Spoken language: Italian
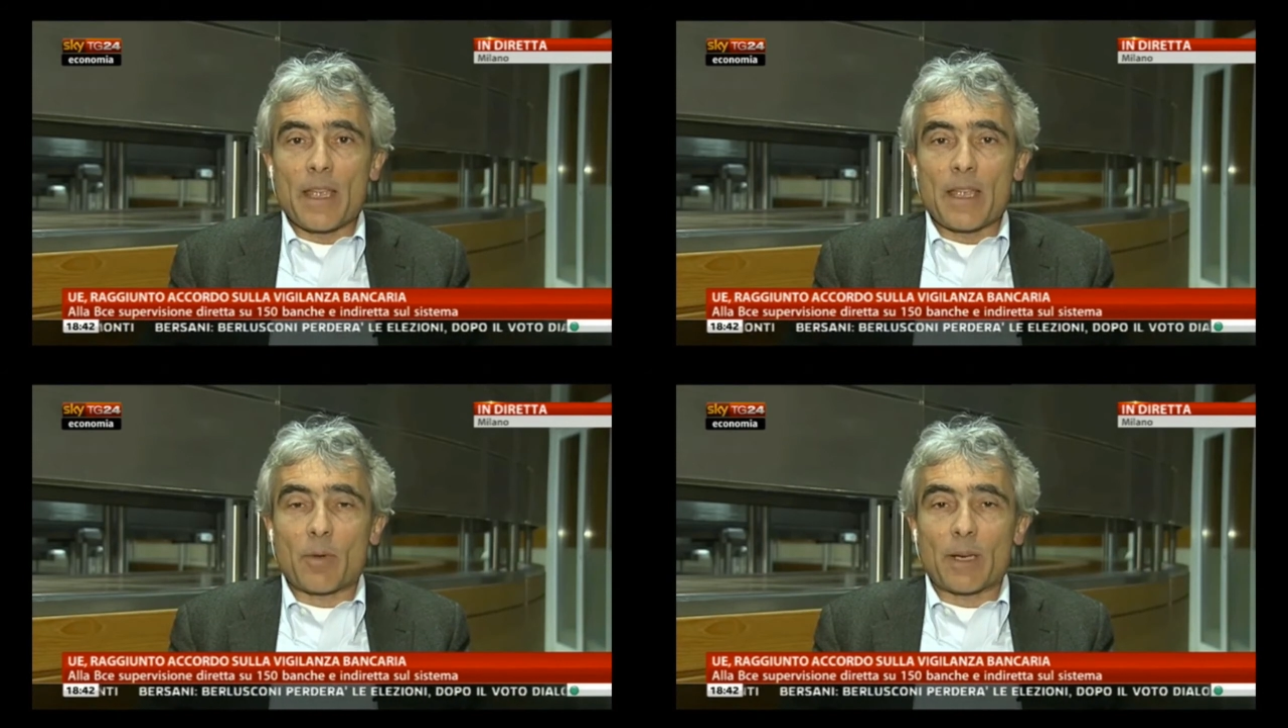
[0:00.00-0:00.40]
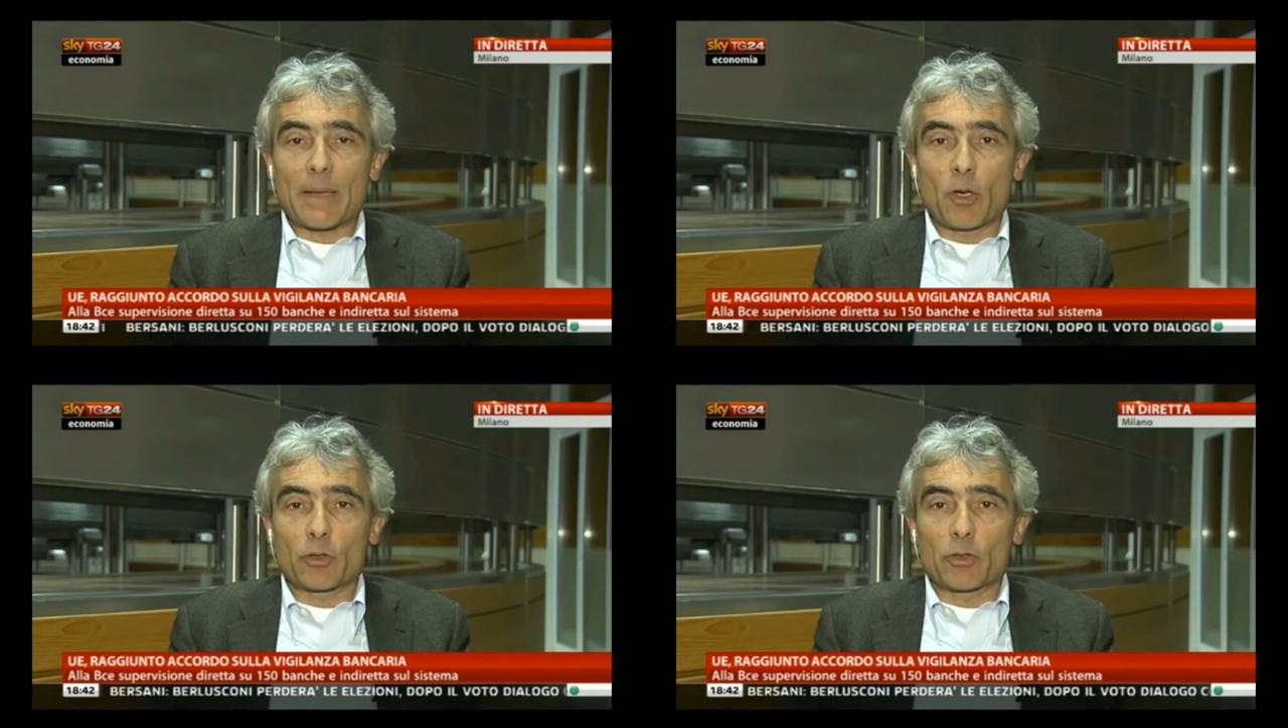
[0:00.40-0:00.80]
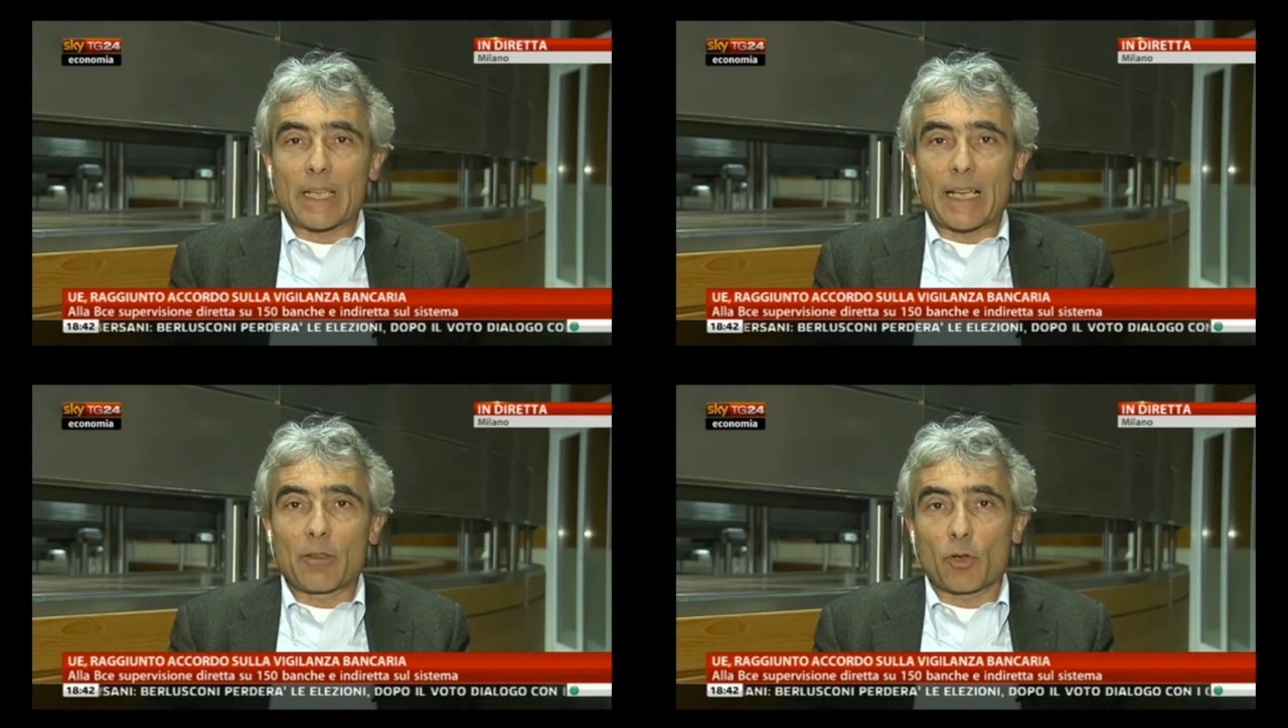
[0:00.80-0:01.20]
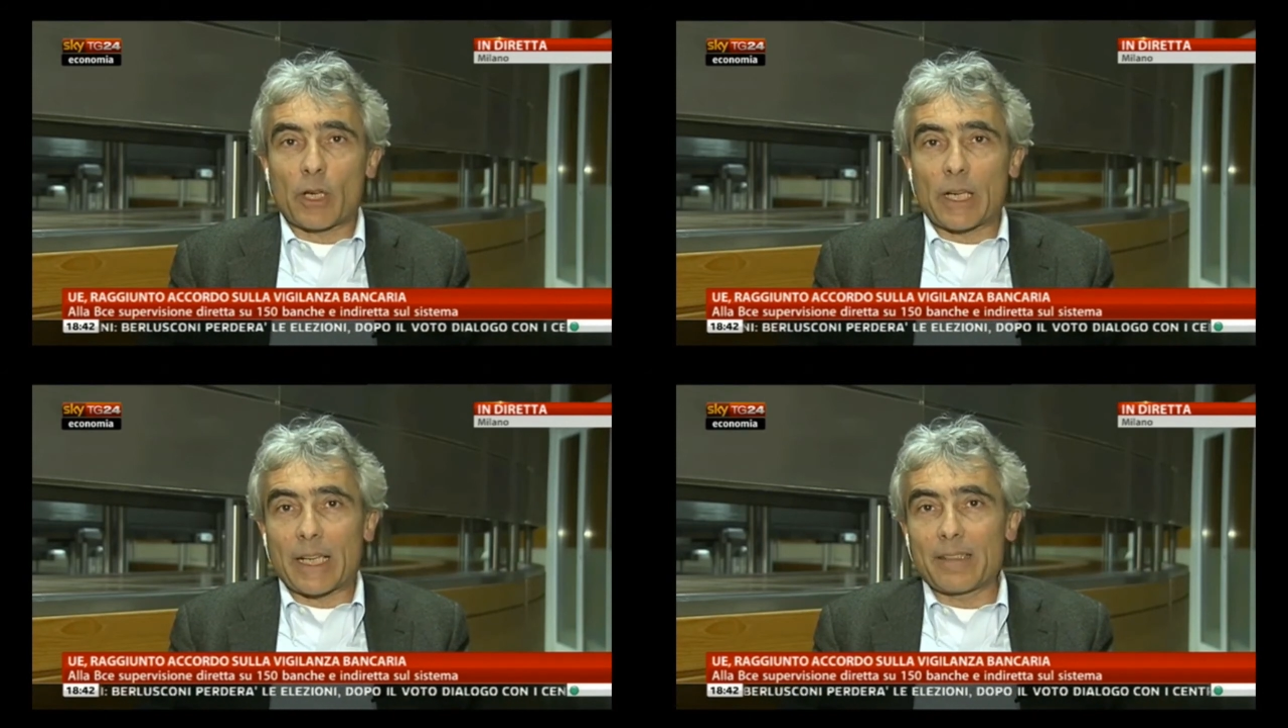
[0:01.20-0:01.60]
in qualche modo nella
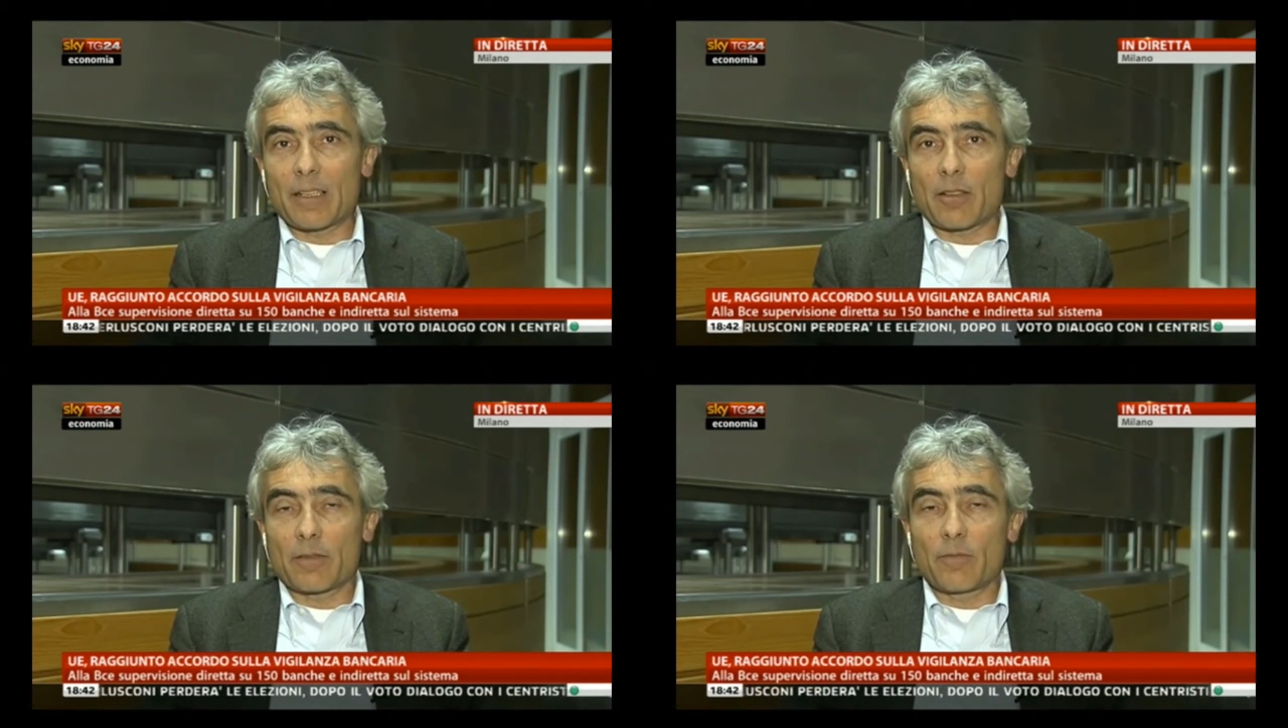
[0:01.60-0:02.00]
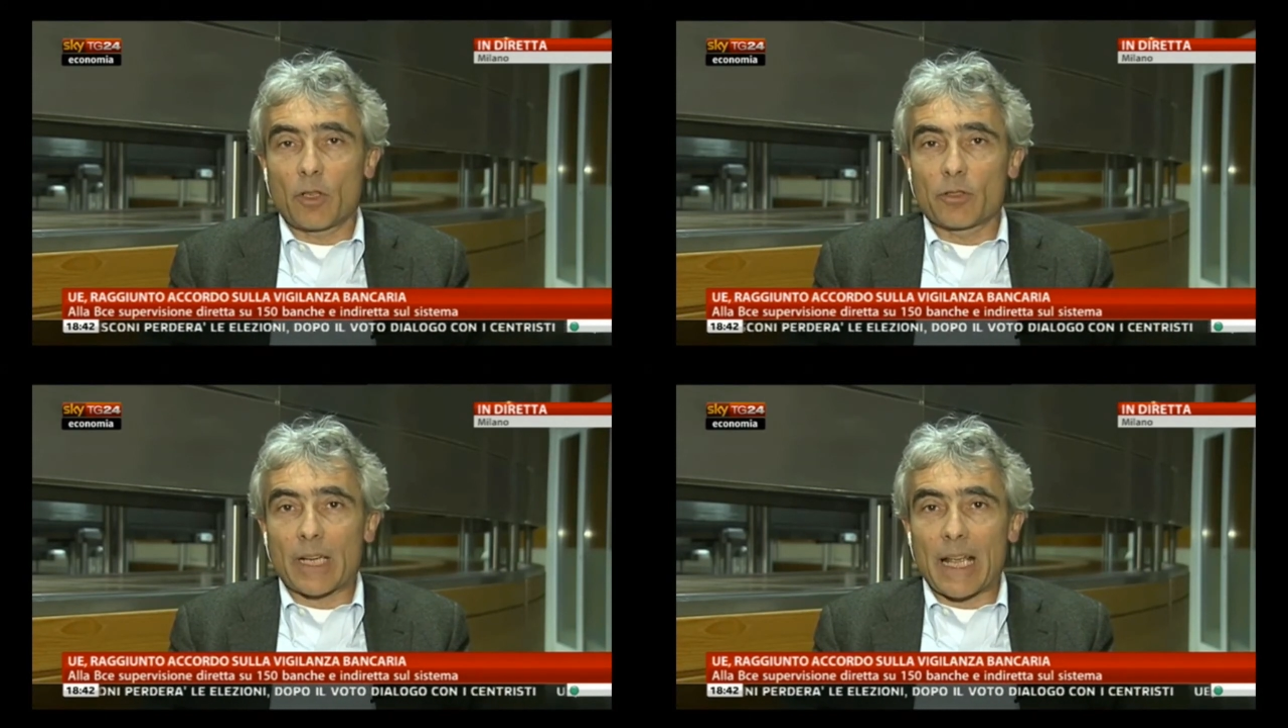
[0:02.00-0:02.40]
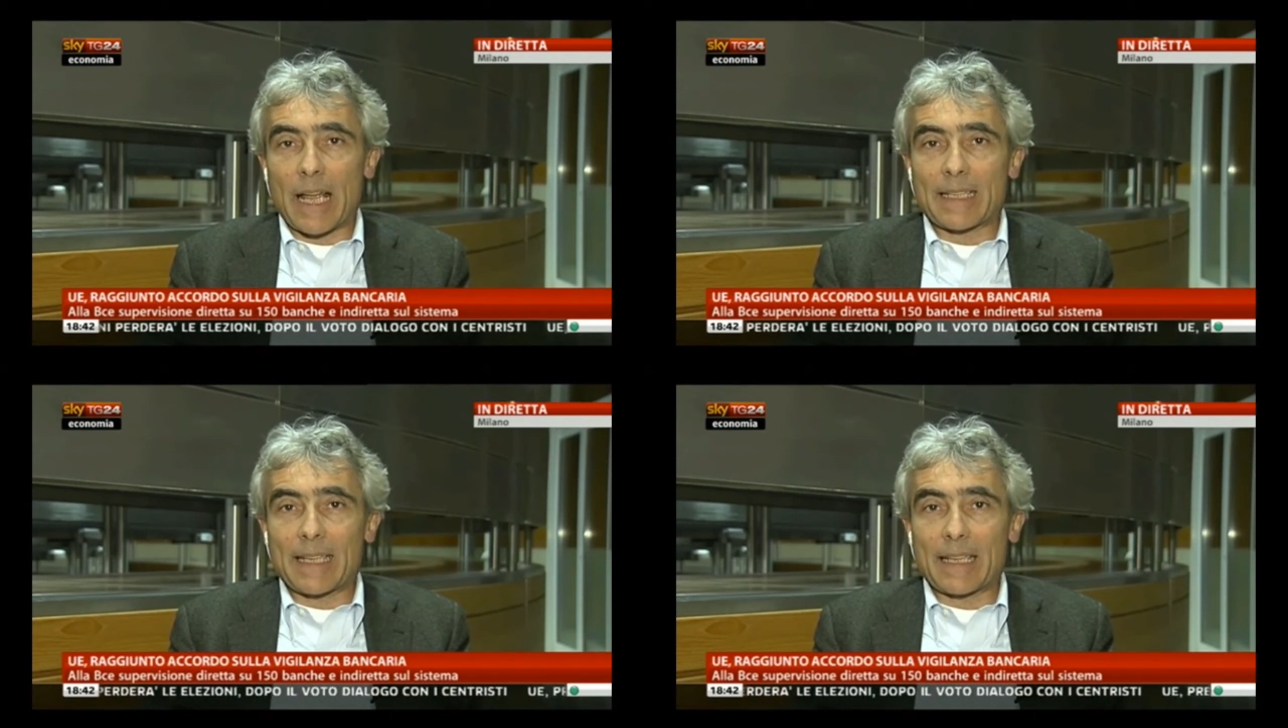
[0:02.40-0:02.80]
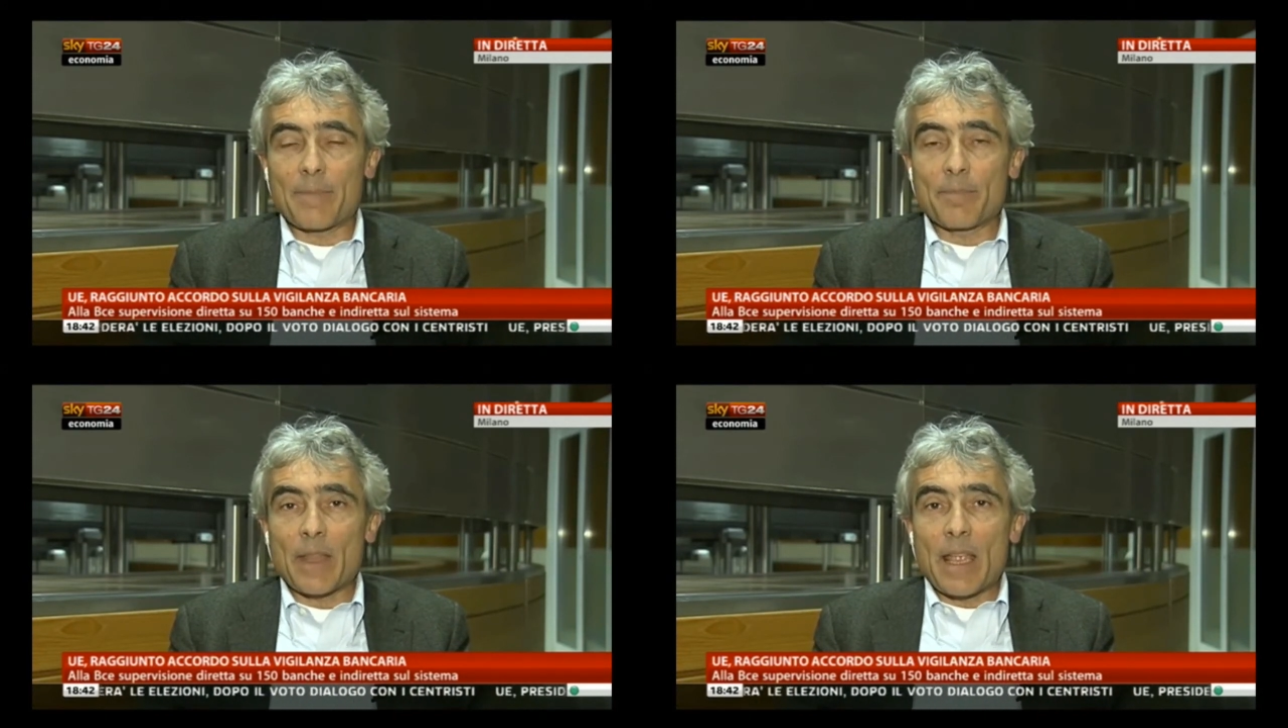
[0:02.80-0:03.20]
loro crisi coinvolgere
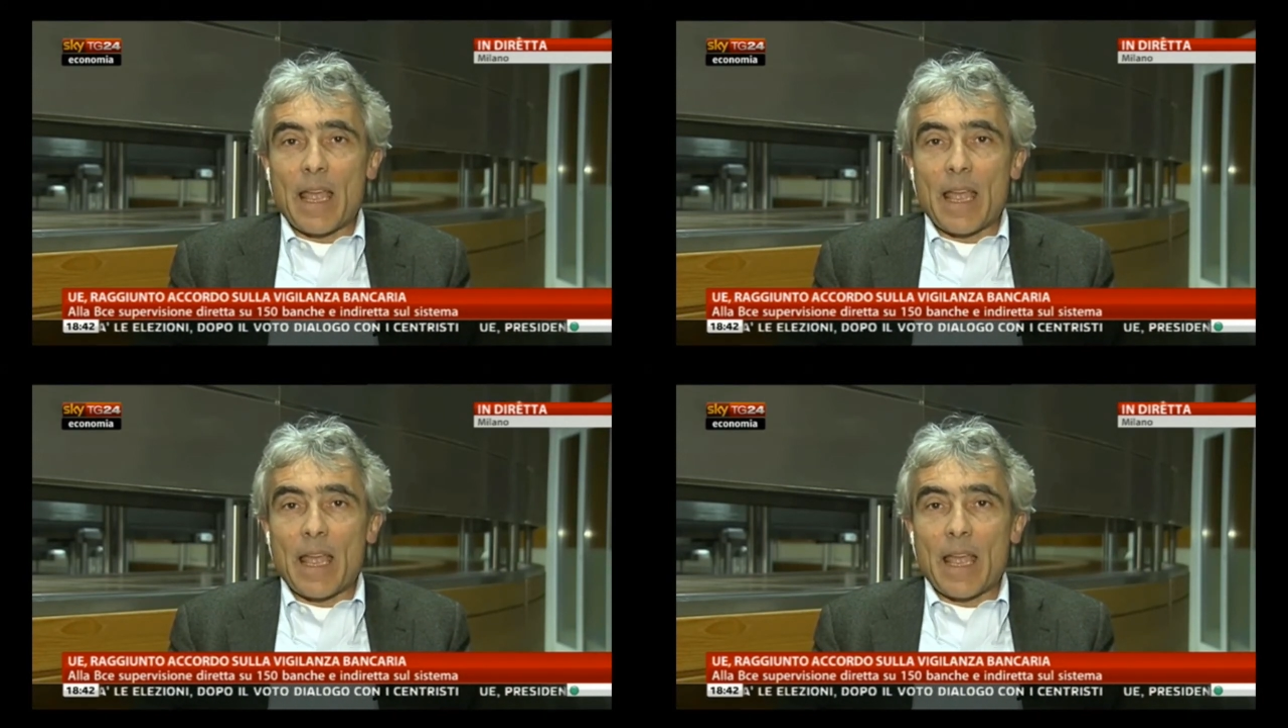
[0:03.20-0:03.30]
anche